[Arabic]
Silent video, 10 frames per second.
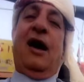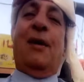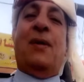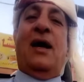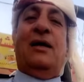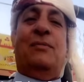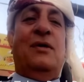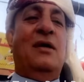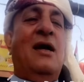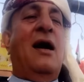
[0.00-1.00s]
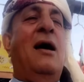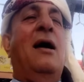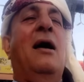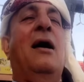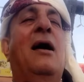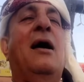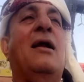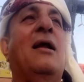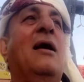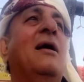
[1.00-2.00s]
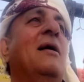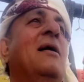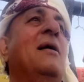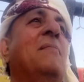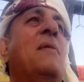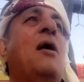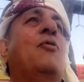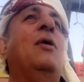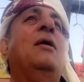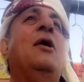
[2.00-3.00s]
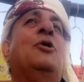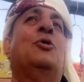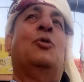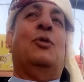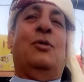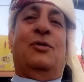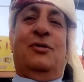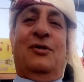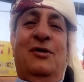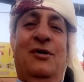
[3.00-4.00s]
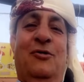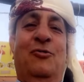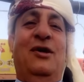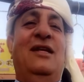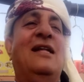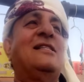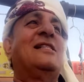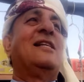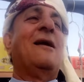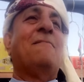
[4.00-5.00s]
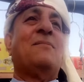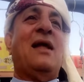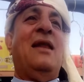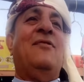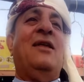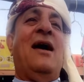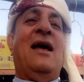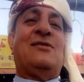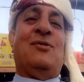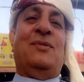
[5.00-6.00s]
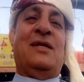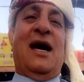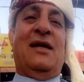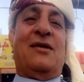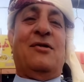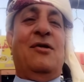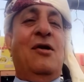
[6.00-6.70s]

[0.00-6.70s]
حبايبي يا الله ما هو الهدوء واليلس أنا في اليأس في البداية